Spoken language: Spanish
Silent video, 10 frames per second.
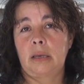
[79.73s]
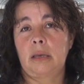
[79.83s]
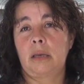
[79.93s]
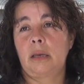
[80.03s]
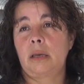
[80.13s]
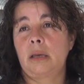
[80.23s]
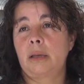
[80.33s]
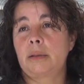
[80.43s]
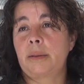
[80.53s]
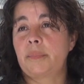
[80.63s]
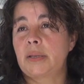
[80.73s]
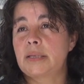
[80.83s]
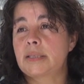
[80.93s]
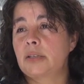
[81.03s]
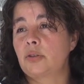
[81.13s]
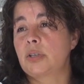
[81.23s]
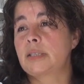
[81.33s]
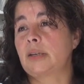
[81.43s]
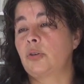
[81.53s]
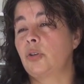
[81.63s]
Eh, también el Centro de
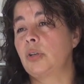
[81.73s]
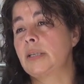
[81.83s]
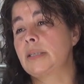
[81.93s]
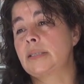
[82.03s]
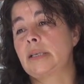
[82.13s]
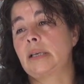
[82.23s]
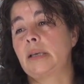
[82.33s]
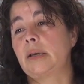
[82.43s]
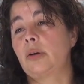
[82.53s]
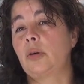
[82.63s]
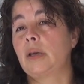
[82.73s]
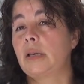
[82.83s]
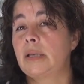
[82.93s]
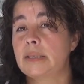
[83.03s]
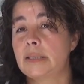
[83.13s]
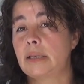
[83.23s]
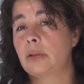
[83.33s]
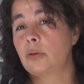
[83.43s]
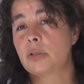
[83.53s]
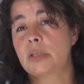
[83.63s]
Desarrollo en ese, en ese
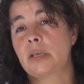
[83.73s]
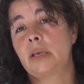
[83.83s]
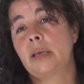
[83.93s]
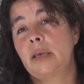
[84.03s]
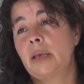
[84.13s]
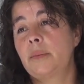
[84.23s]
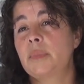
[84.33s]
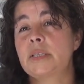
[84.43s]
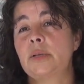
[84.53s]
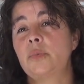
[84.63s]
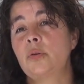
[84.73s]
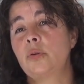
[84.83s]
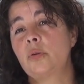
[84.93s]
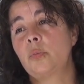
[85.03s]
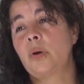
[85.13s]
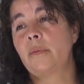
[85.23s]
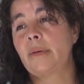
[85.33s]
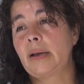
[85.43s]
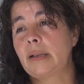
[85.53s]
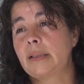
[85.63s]
entonces me sirvió como
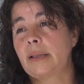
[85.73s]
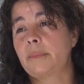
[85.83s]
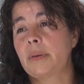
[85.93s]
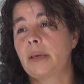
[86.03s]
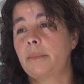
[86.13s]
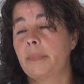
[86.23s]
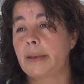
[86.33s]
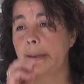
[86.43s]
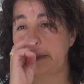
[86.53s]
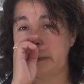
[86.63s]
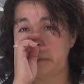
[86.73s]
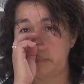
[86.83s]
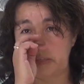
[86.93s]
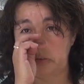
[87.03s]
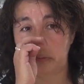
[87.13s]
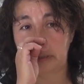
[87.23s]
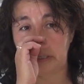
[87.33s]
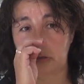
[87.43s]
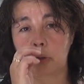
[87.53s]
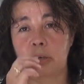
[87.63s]
aval también para pedir un
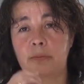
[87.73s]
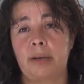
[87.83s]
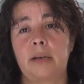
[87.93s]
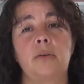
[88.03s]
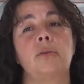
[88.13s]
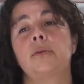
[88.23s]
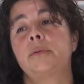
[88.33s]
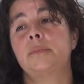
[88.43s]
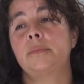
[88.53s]
crédito en el banco,